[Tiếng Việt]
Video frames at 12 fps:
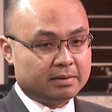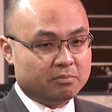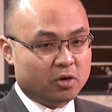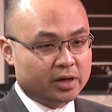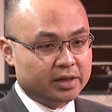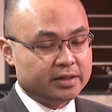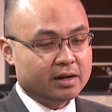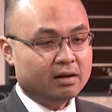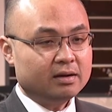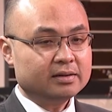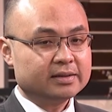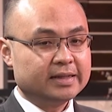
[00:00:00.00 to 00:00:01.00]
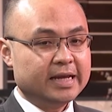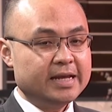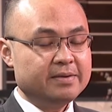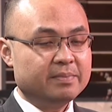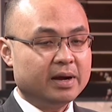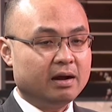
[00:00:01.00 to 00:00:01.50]
một người đó
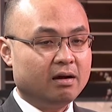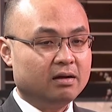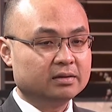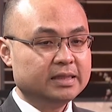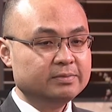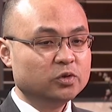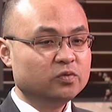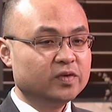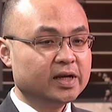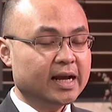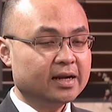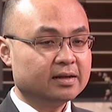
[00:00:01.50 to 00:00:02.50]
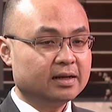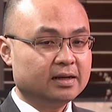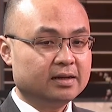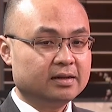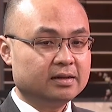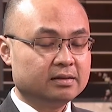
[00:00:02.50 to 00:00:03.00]
khi mà họ tiếp xúc với các
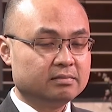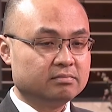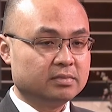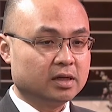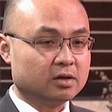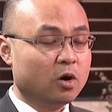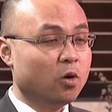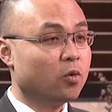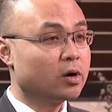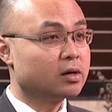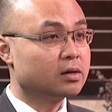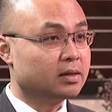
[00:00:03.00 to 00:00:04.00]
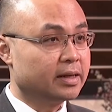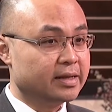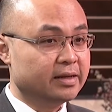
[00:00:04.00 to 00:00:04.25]
uh, co-worker là